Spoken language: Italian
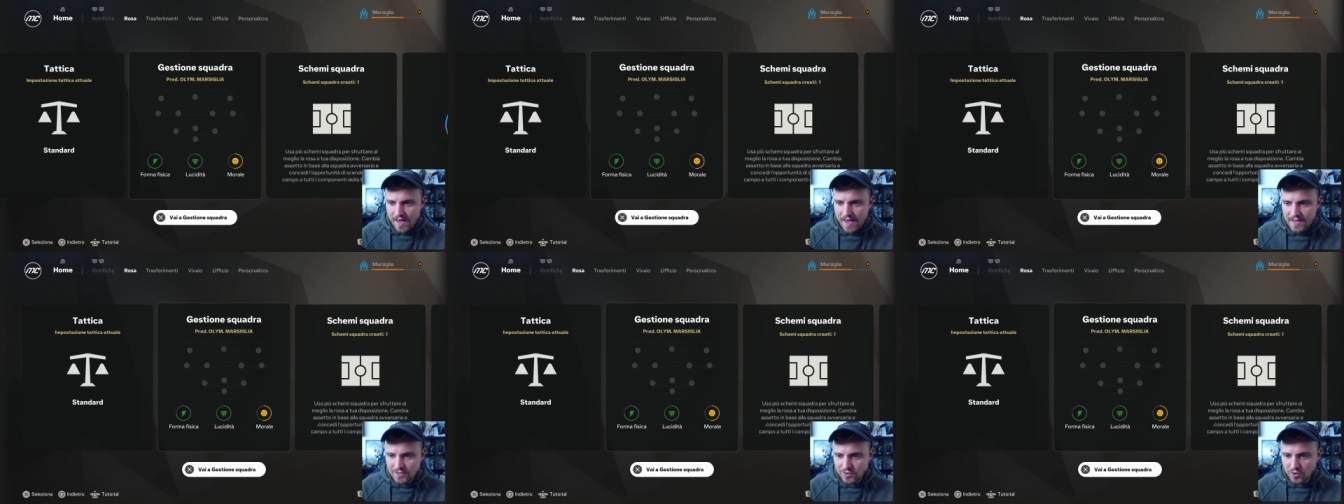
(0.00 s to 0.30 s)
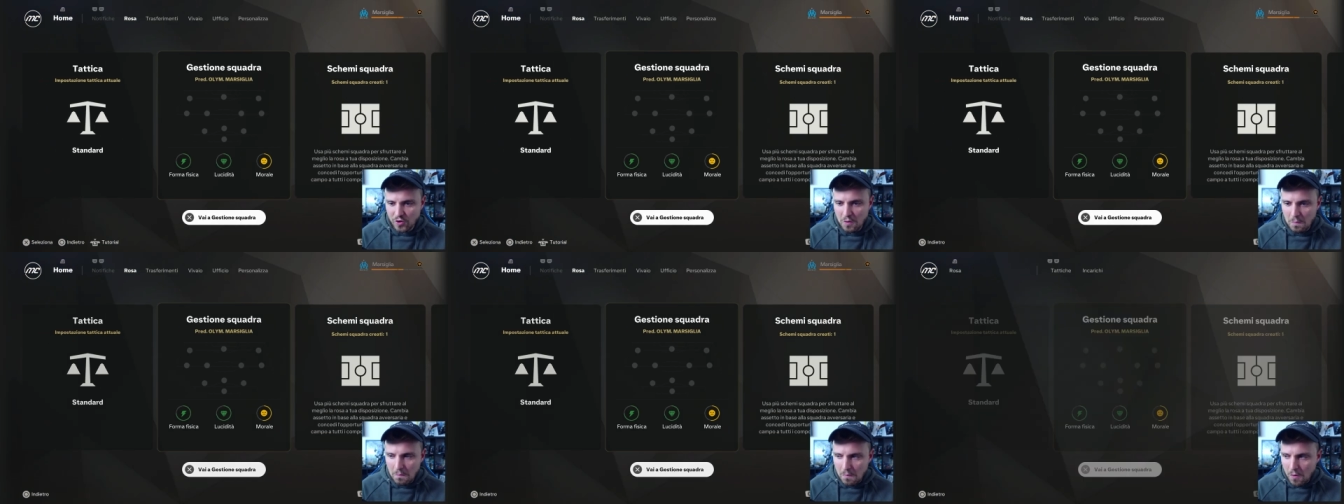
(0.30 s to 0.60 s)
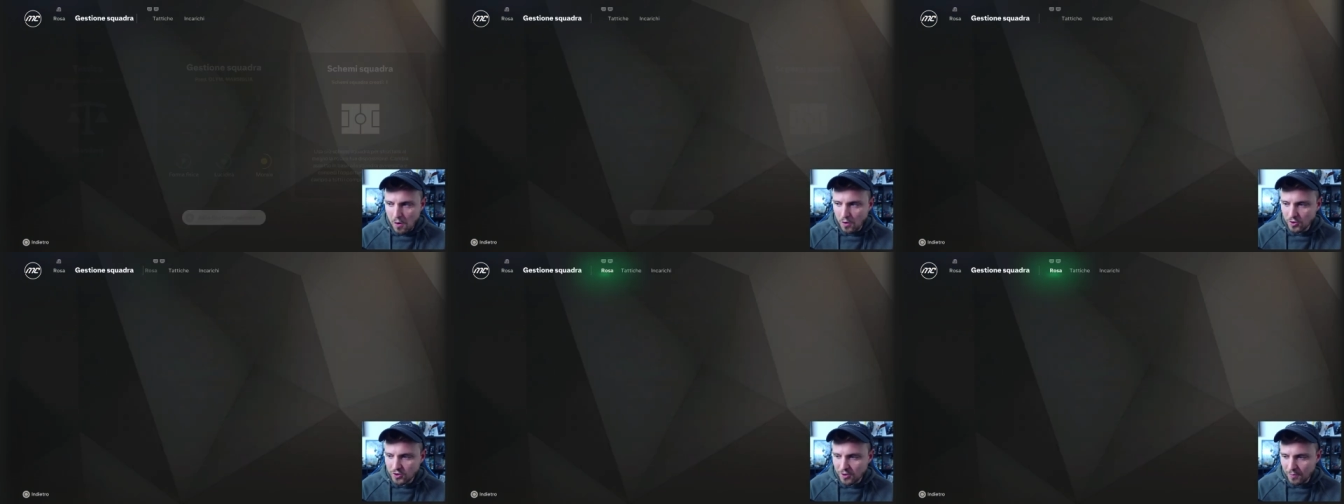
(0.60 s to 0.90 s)
E sono
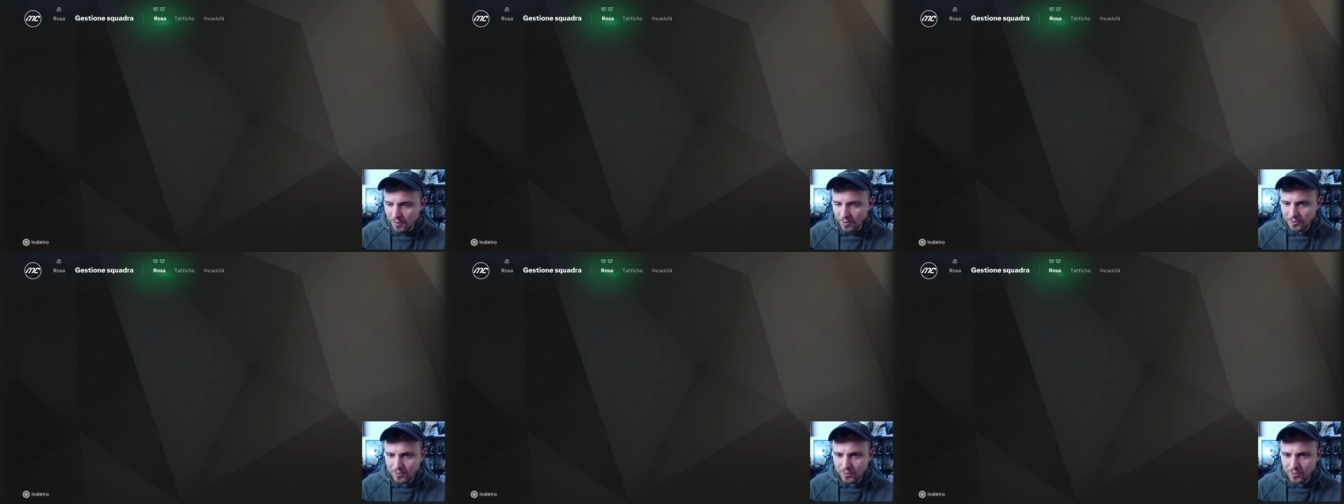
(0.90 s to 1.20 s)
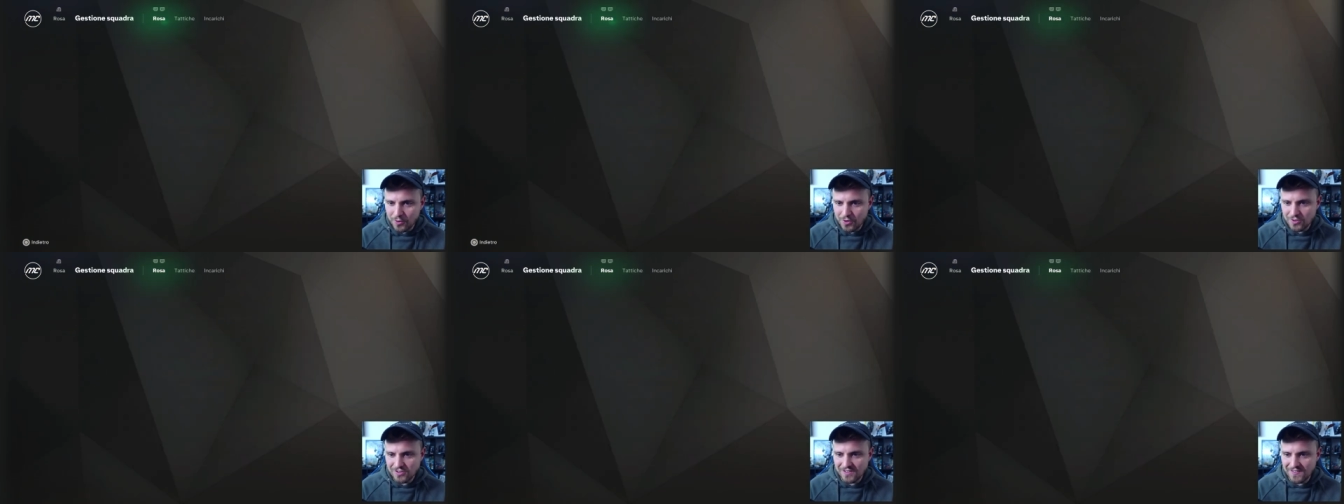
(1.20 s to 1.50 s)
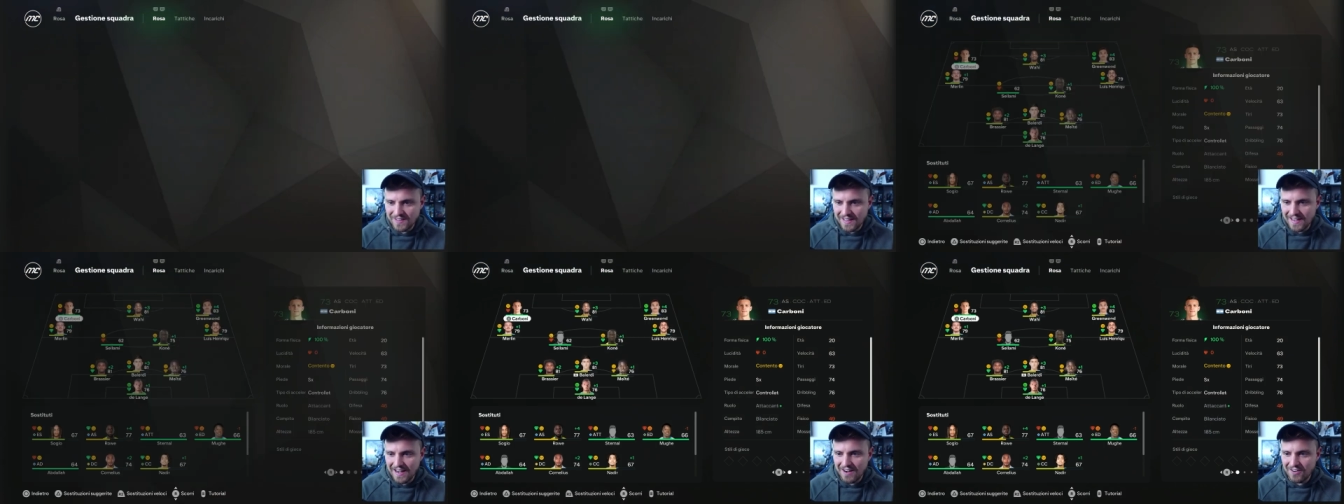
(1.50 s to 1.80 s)
molto, molto curioso di
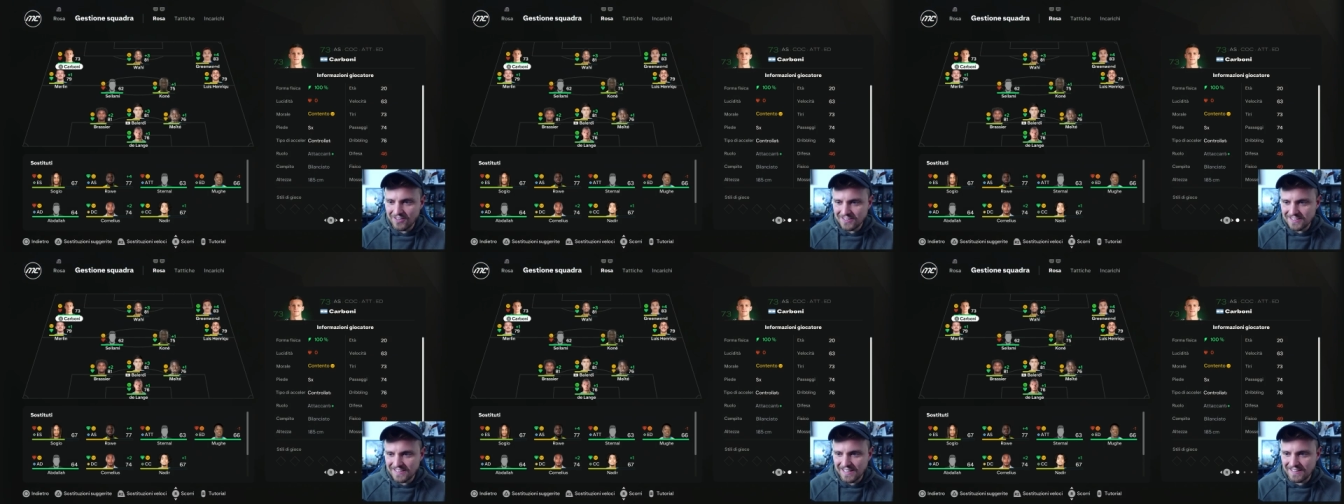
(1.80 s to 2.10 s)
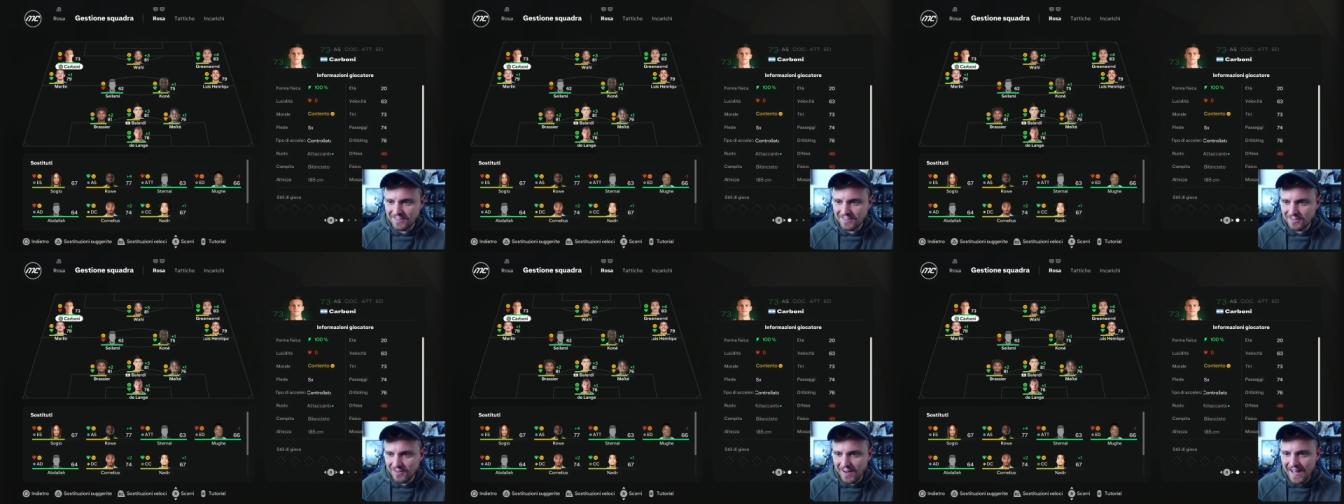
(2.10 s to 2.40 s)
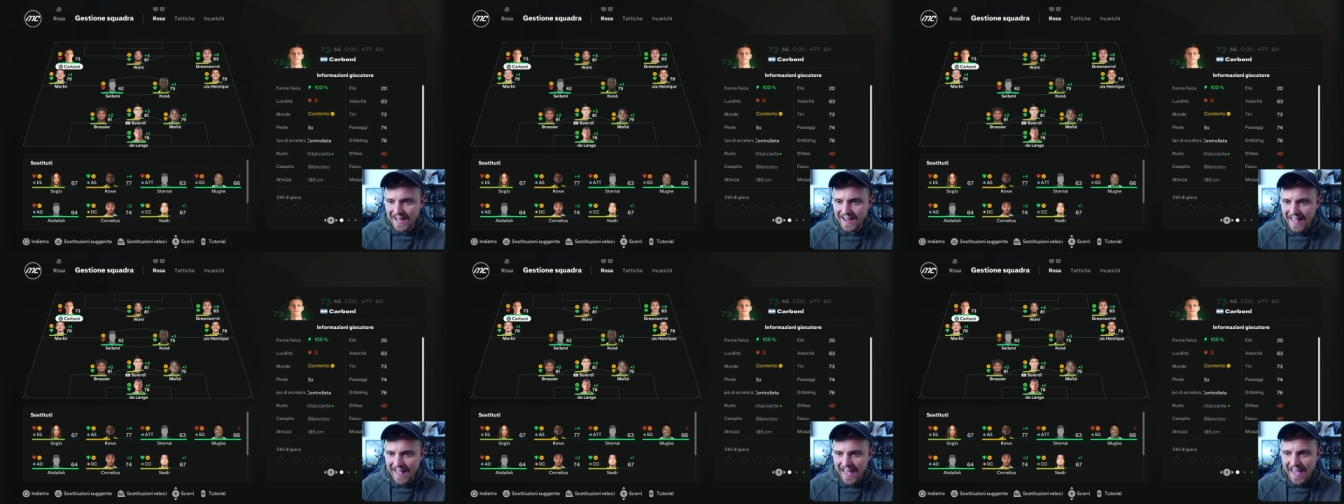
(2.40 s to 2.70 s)
vedere la nostra titolare.